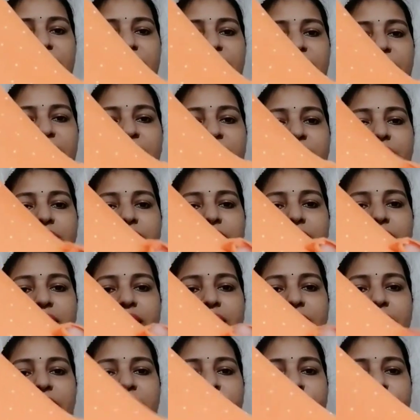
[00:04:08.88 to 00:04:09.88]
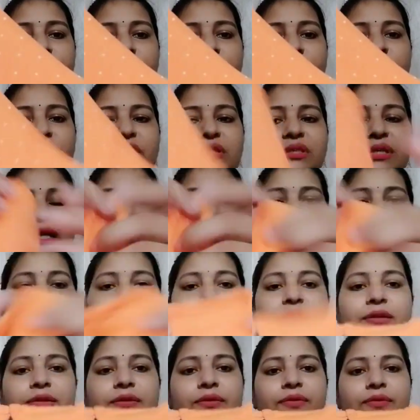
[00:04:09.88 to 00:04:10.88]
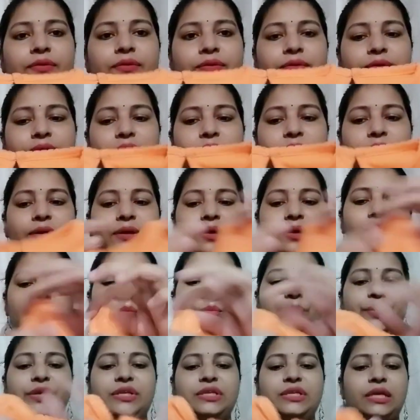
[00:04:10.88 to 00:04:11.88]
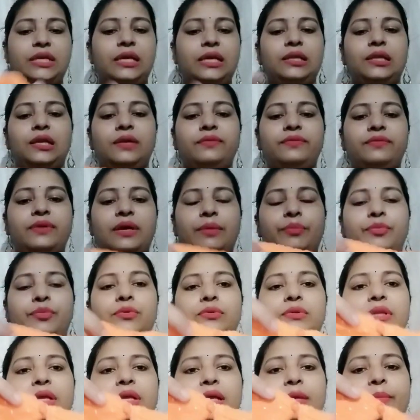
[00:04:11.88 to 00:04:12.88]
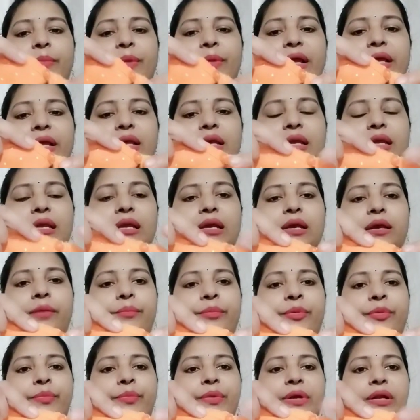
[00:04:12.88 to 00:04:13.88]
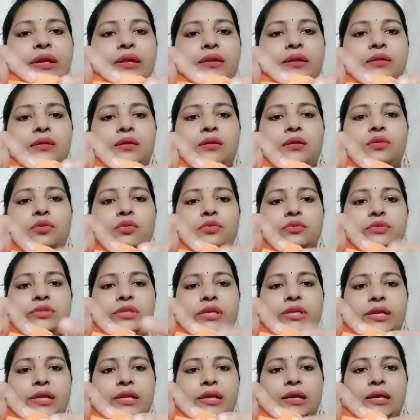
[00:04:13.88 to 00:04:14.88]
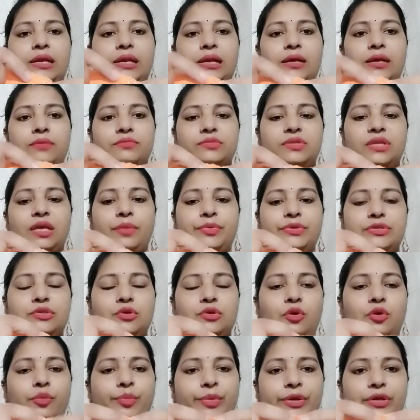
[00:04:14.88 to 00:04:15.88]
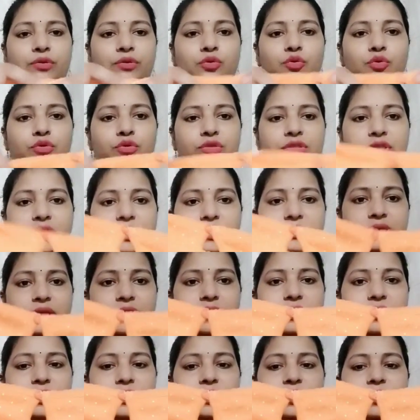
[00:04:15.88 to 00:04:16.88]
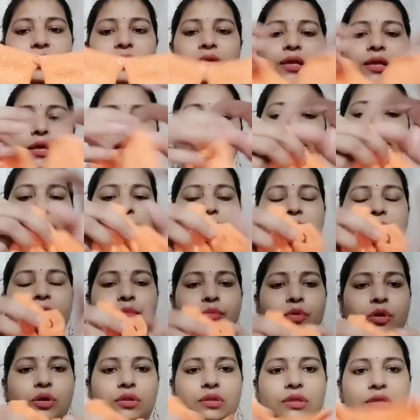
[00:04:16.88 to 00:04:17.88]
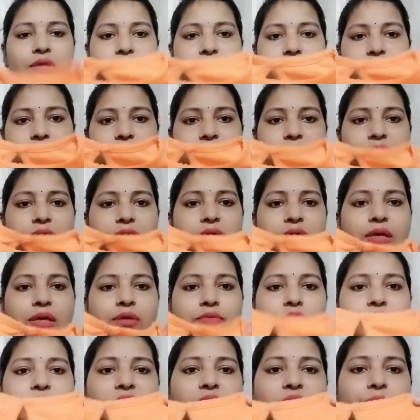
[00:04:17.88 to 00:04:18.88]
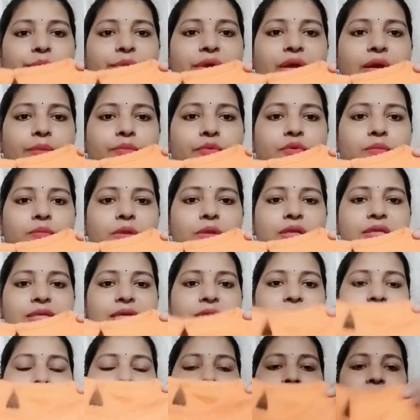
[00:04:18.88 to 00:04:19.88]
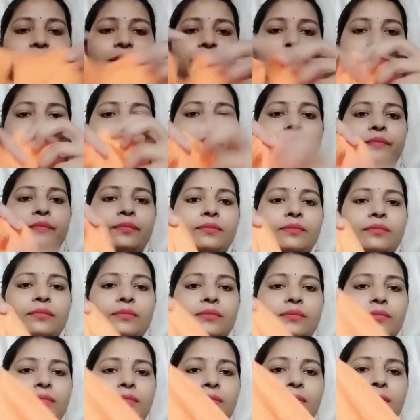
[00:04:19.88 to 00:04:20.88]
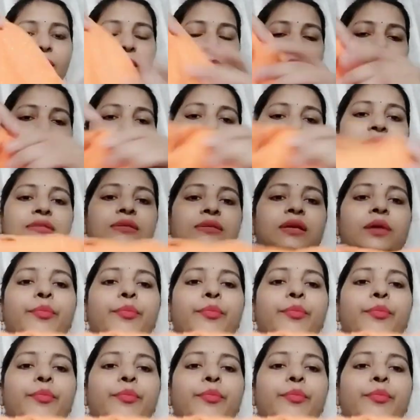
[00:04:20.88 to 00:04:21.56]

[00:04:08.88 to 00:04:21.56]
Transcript: से रफल मिल जा रही है पीछे की तरफ आपको देख पाएंगे कि यहाँ पे बटन क्लोज़र है आराम से आप इसे ओपन क्लोज कर सकते हैं नेक बहुत अच्छी है राउंड नेक में आपको मिल जाती है इसका